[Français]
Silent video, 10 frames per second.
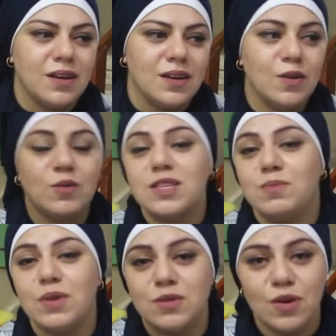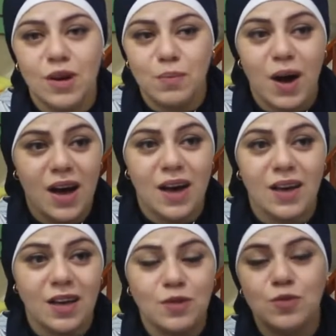et, aussi bien sûr
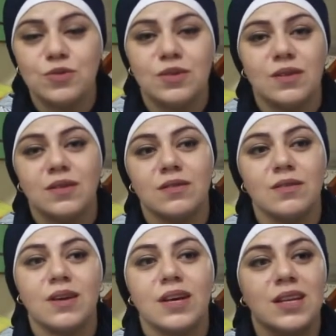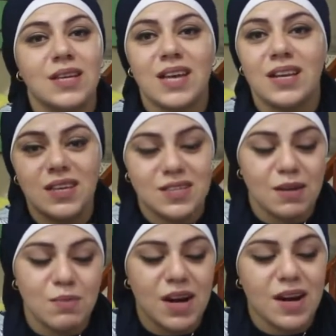Rabha et toute, et Nathalie et
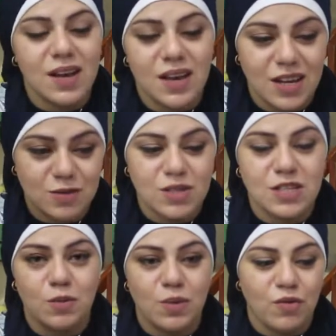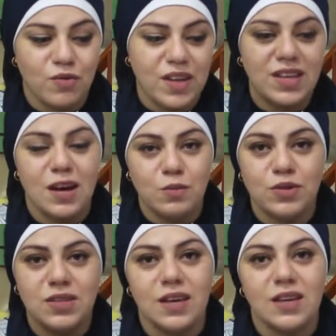Samira et l'association méruvienne qui a
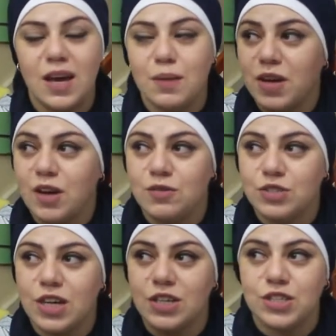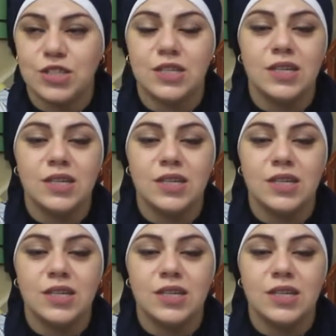monté et qui a pris en charge